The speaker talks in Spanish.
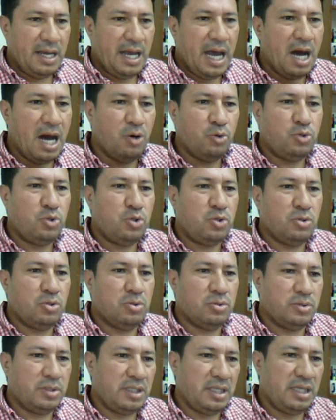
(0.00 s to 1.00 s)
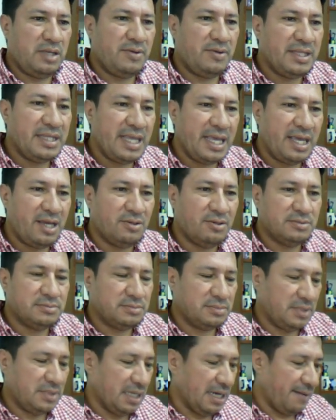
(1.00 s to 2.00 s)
audio y video,